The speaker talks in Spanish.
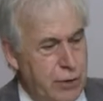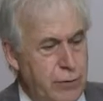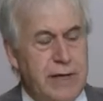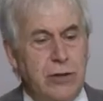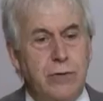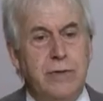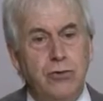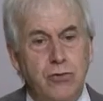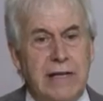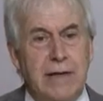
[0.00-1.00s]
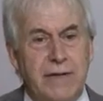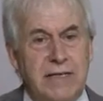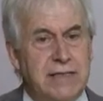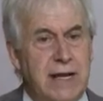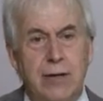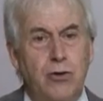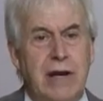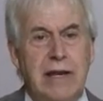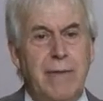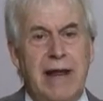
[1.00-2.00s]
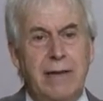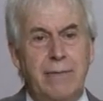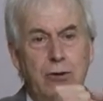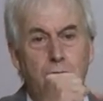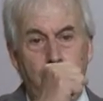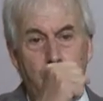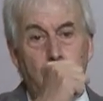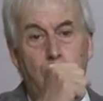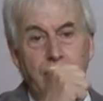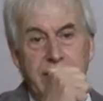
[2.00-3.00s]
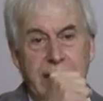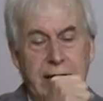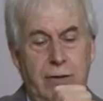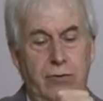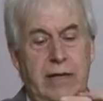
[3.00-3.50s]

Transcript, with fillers: El objeto virtual de aprendizaje no es ni más ni menos que un contenido